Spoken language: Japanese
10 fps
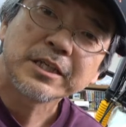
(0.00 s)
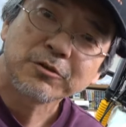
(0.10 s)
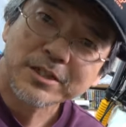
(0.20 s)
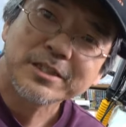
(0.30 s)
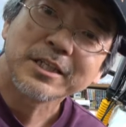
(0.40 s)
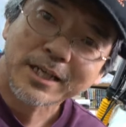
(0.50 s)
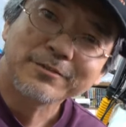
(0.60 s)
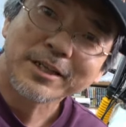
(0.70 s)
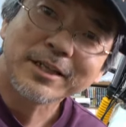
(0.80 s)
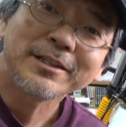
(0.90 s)
1000キロ走ってない
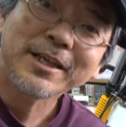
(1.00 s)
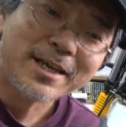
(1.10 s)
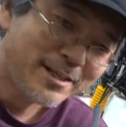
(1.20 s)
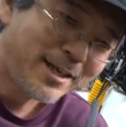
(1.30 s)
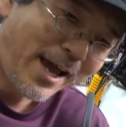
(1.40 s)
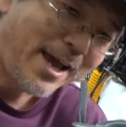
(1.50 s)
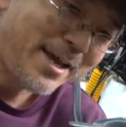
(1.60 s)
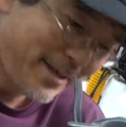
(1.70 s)
ぐらいなんで、はい。